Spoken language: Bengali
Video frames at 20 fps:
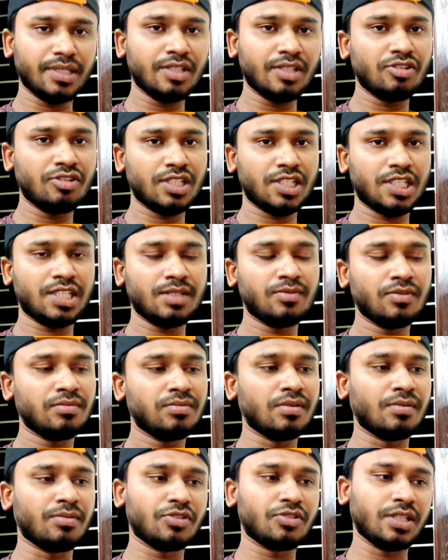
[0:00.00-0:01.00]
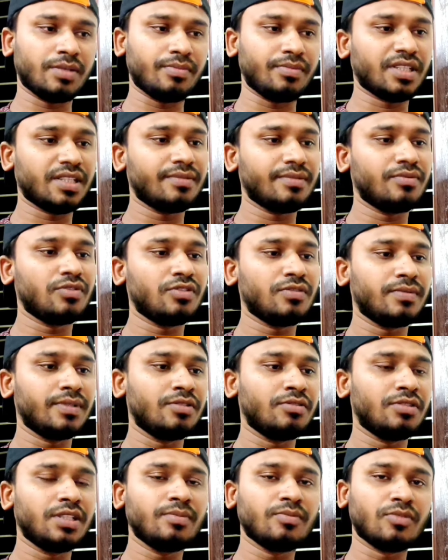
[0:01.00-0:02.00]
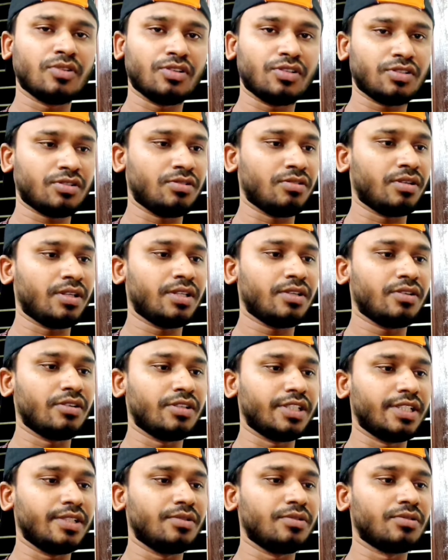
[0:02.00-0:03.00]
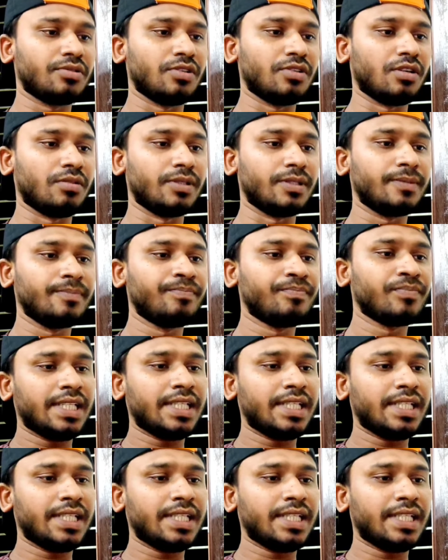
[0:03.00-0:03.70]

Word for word: ভিডিও শেষে বলবো অবশ্যই আপনাকে পুরো ভিডিওটি মনোযোগ সহকারে কন্টিনিউ করতে হবে